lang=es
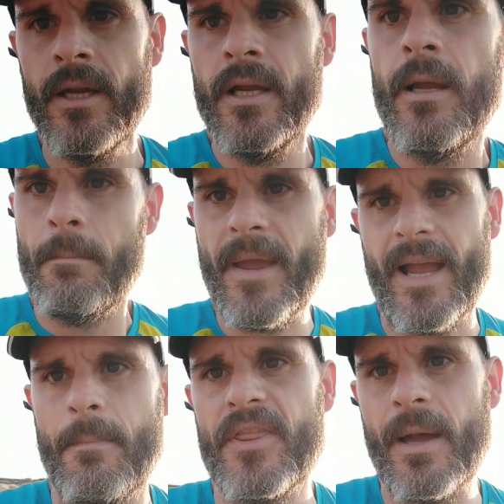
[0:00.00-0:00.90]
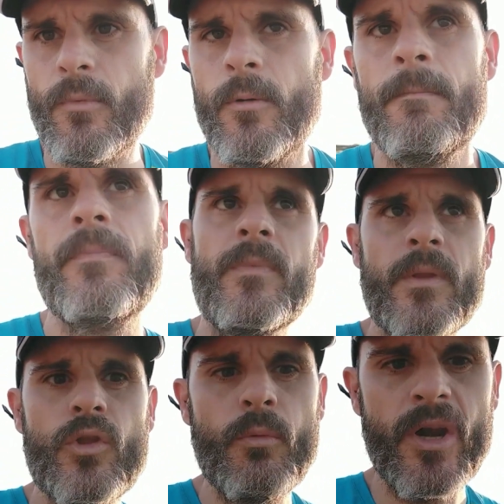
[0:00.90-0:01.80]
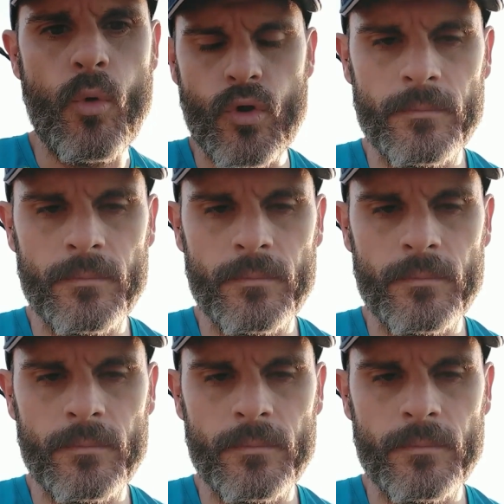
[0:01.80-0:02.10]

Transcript: Venga, empezamos. Número 1.